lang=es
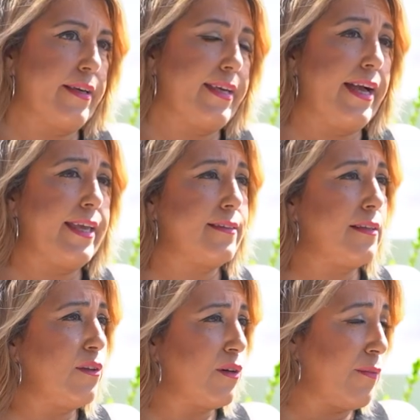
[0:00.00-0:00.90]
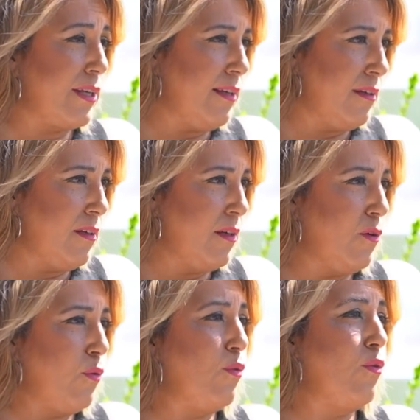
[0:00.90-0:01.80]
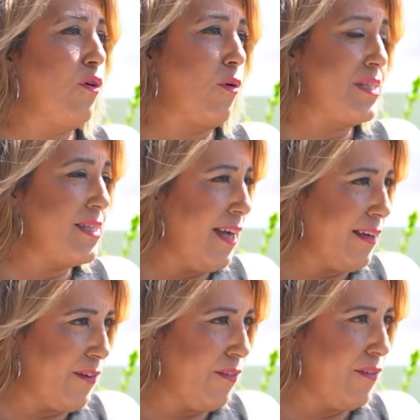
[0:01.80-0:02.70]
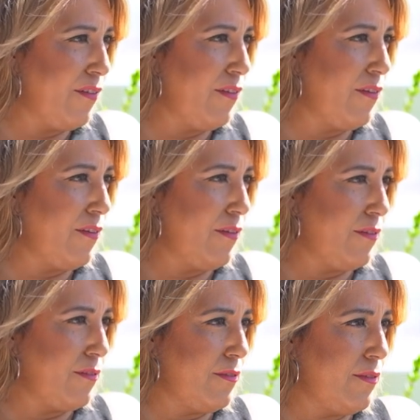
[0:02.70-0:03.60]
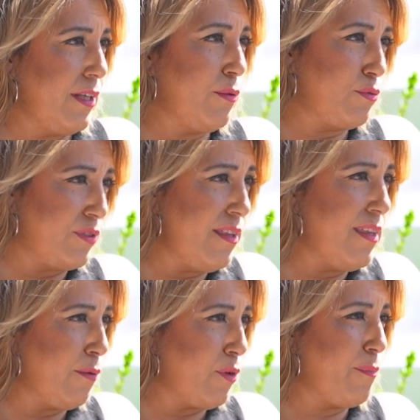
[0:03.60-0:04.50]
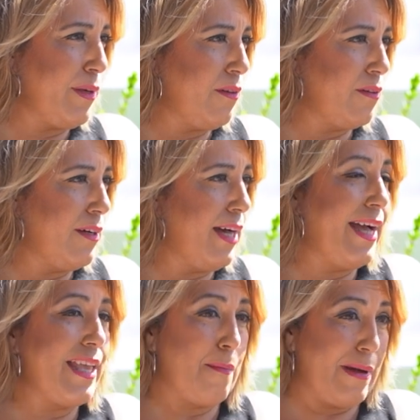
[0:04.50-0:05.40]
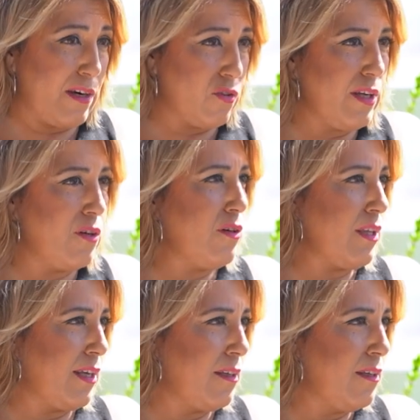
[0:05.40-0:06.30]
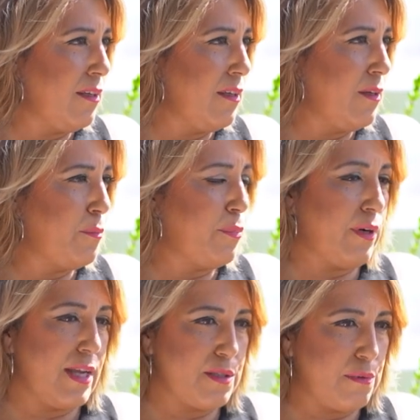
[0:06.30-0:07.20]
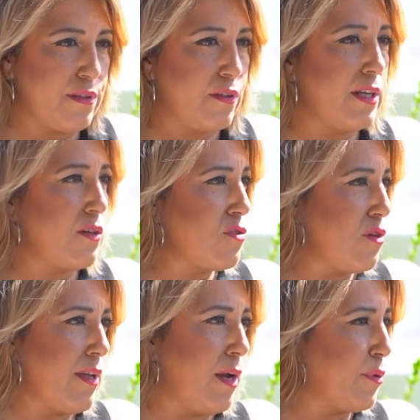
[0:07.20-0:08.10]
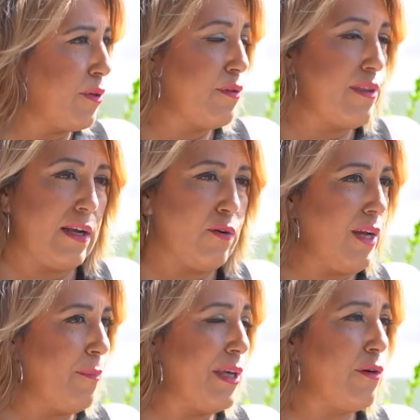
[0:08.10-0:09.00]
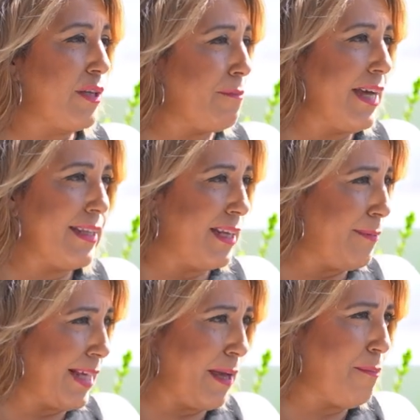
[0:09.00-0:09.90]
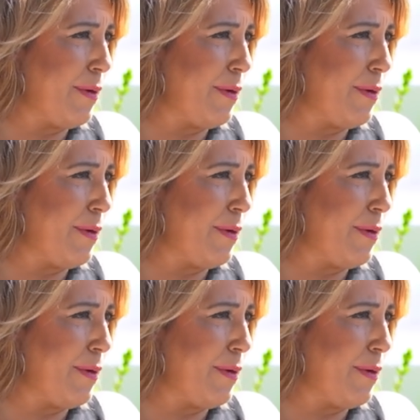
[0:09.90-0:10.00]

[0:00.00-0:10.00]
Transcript: que haya tenido que venir un comisario de justicia europeo a llamarnos el orden por la situación del Consejo General del Poder Judicial no es la mejor imagen de la marca